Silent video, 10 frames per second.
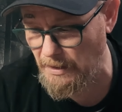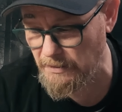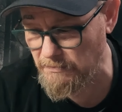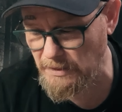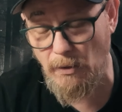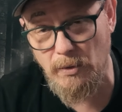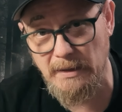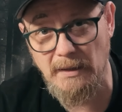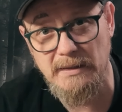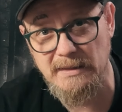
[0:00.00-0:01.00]
dann
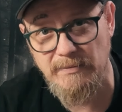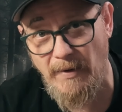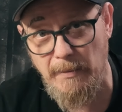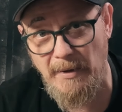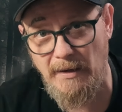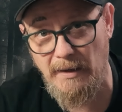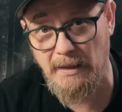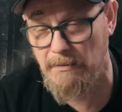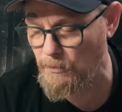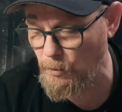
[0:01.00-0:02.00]
tauche ich halt zweimal
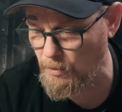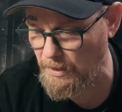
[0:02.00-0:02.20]
ein.